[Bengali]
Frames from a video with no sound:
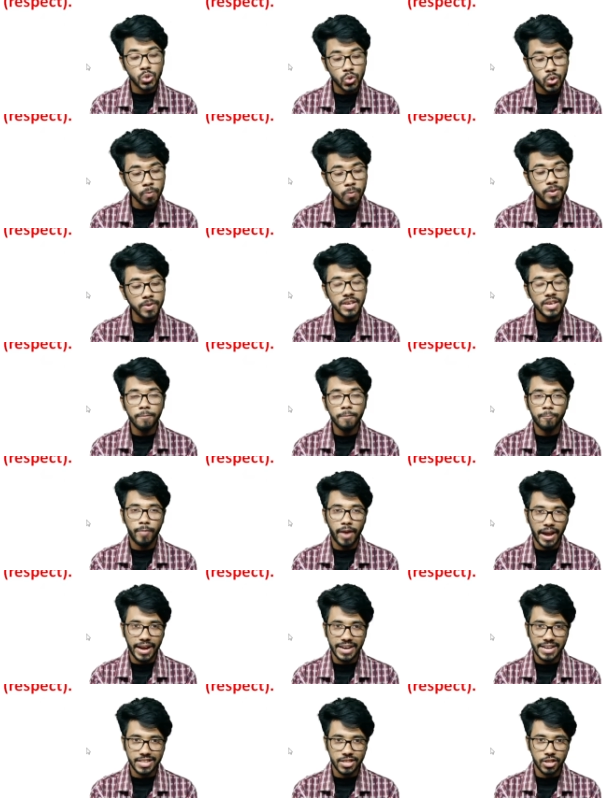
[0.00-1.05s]
টু বি
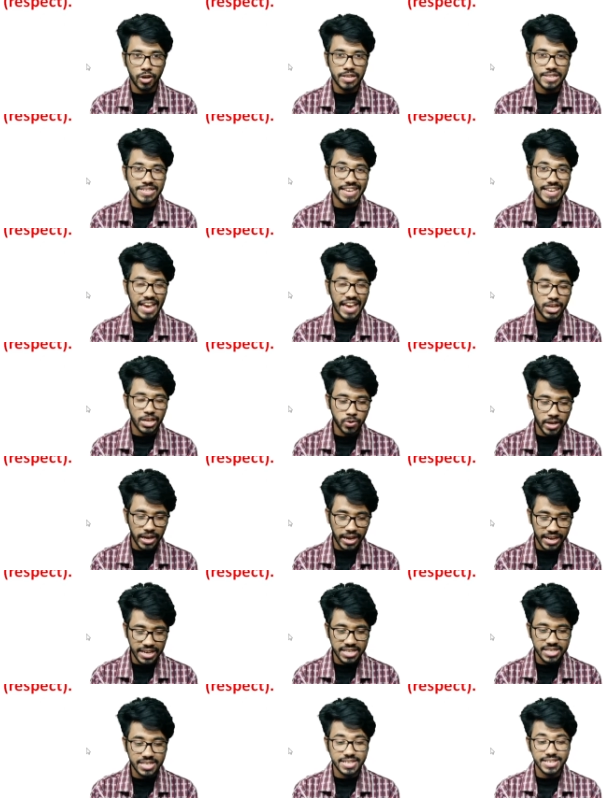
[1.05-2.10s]
ব্র্যাকেটে দেওয়া আছে
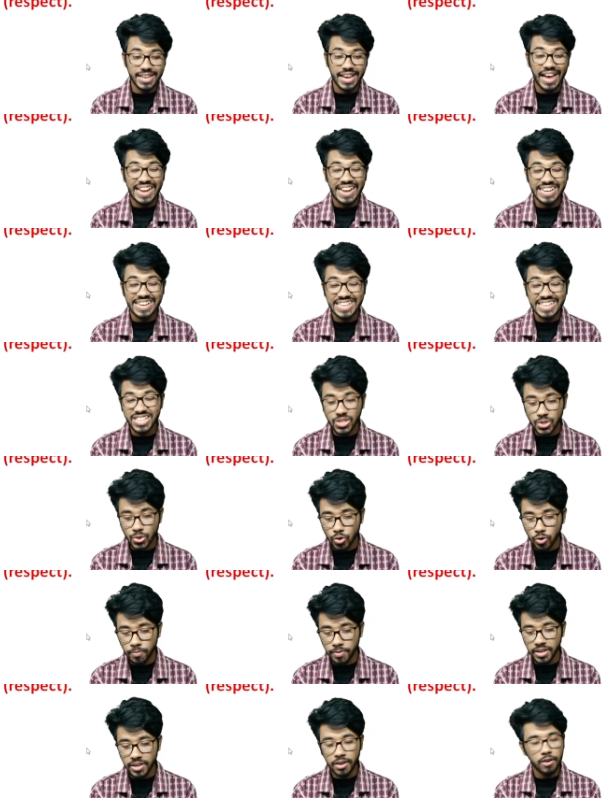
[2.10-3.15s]
এডুকেট অ্যান্ড ইজ
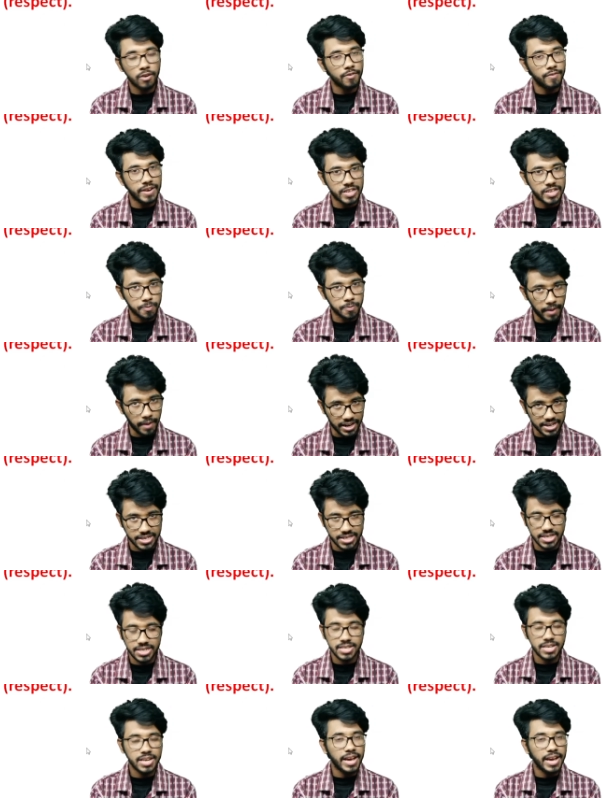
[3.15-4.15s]
টু বি রেসপেক্ট